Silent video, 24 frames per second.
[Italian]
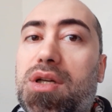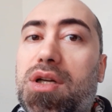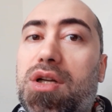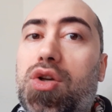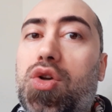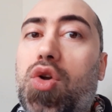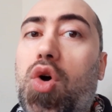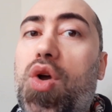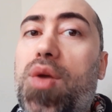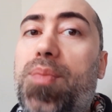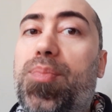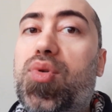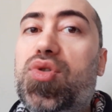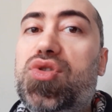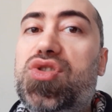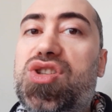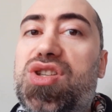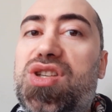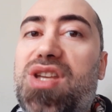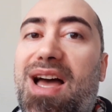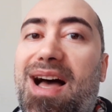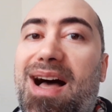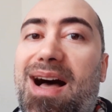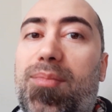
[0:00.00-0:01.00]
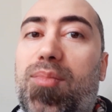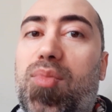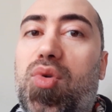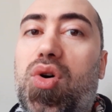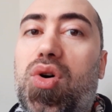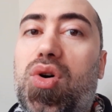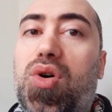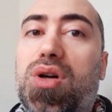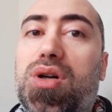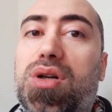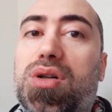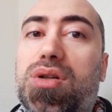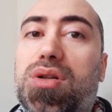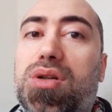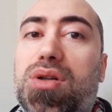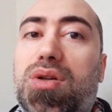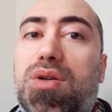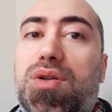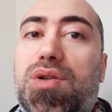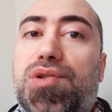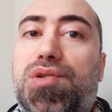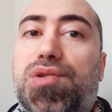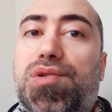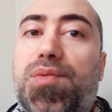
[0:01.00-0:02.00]
noi possiamo
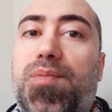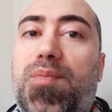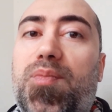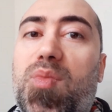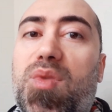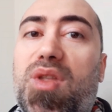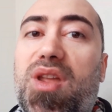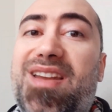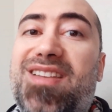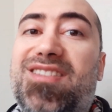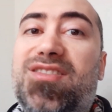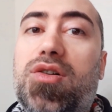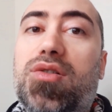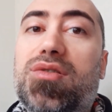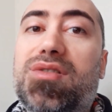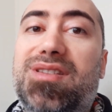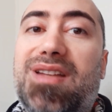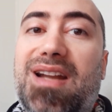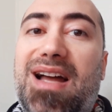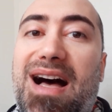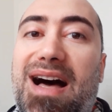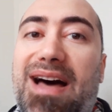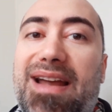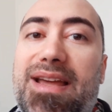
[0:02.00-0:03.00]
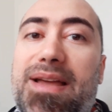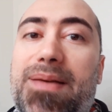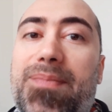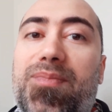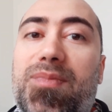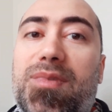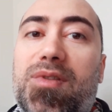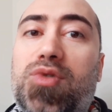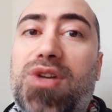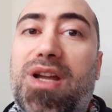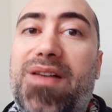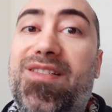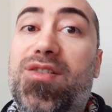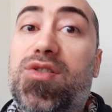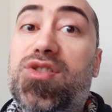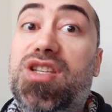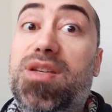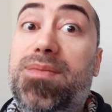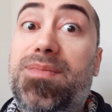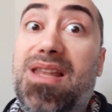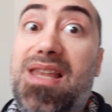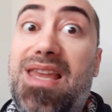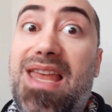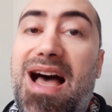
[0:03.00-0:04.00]
eh, riscontrare una
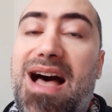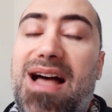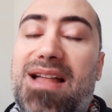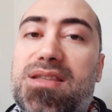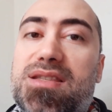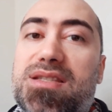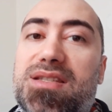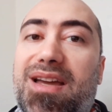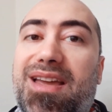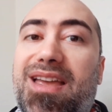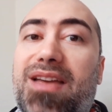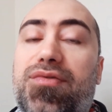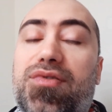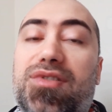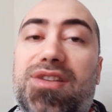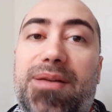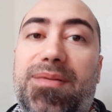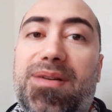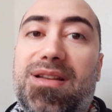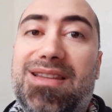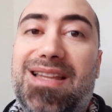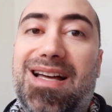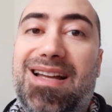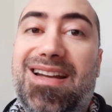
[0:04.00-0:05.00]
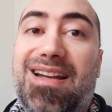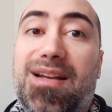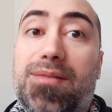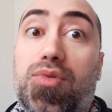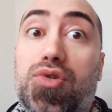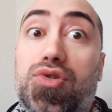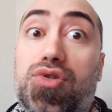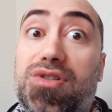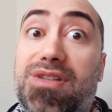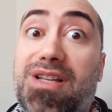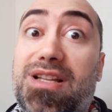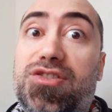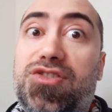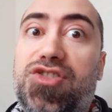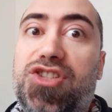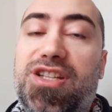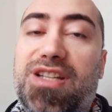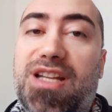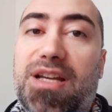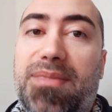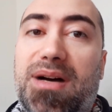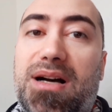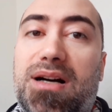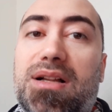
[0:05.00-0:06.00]
verosimiglianza che è fondamentale nel mondo del
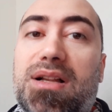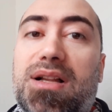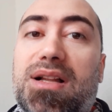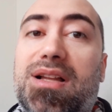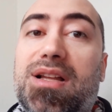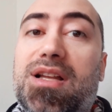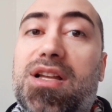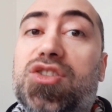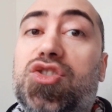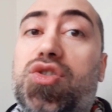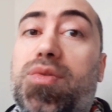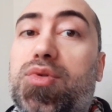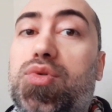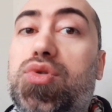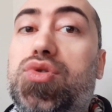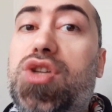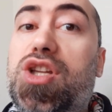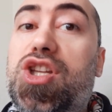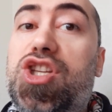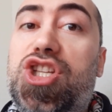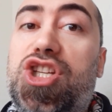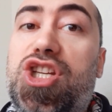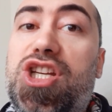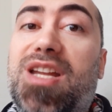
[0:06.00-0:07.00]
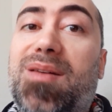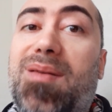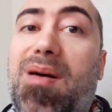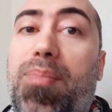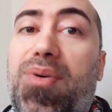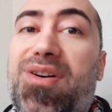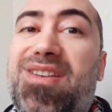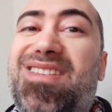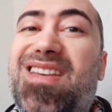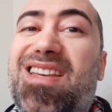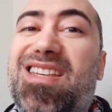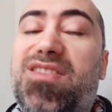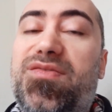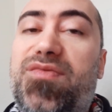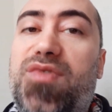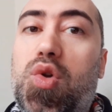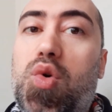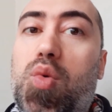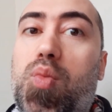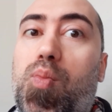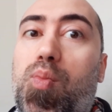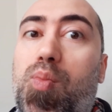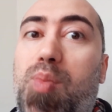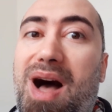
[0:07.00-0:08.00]
cinema. Soprattutto il cinema poi si è
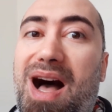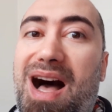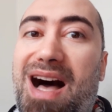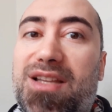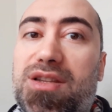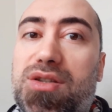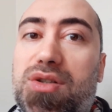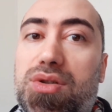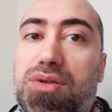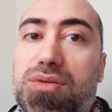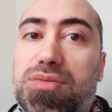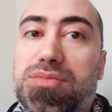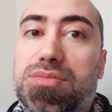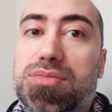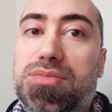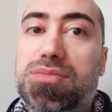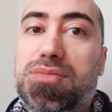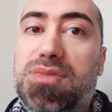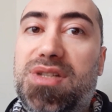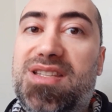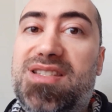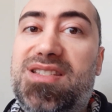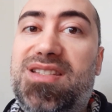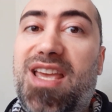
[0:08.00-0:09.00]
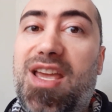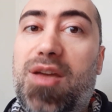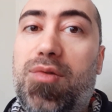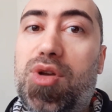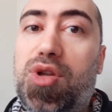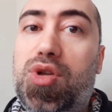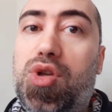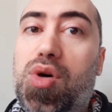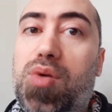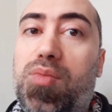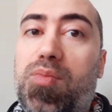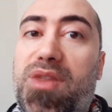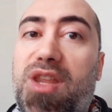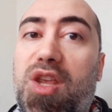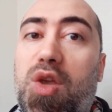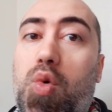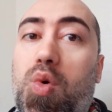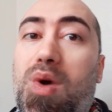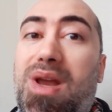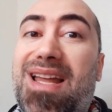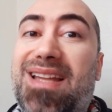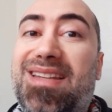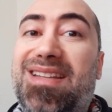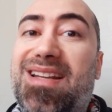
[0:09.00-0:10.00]
sviluppato in seguito in
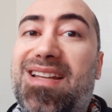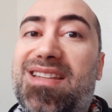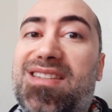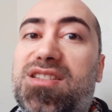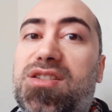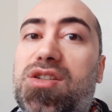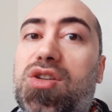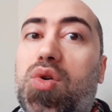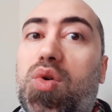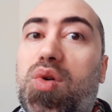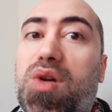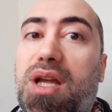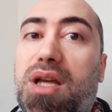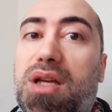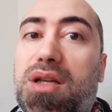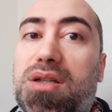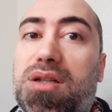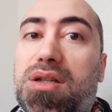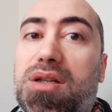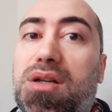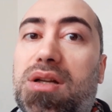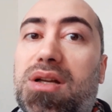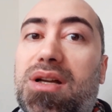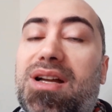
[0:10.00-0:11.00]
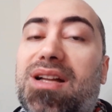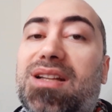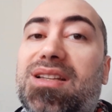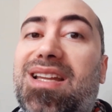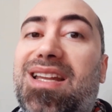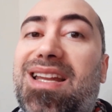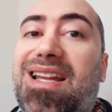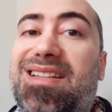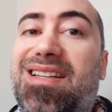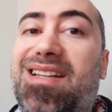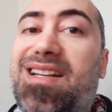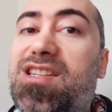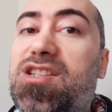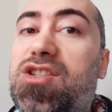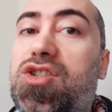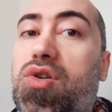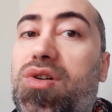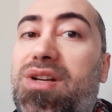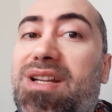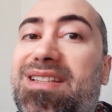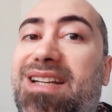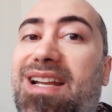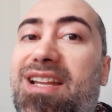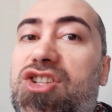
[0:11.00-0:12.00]
quella direzione, nella
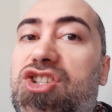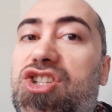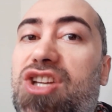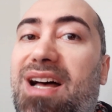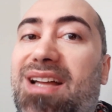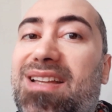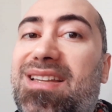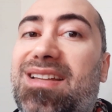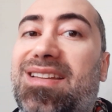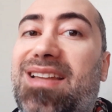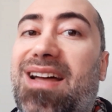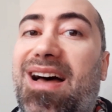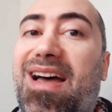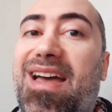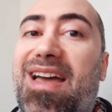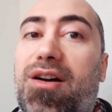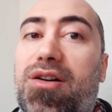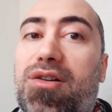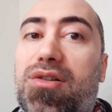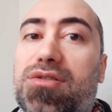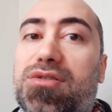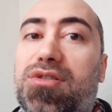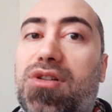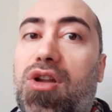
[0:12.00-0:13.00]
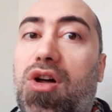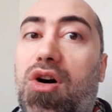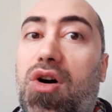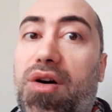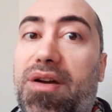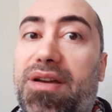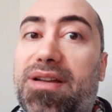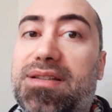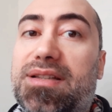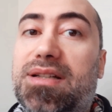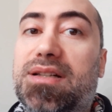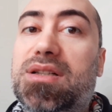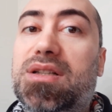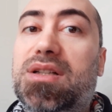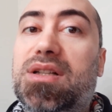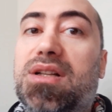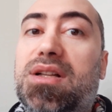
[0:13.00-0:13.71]
direzione tracciata da Harold Lloyd.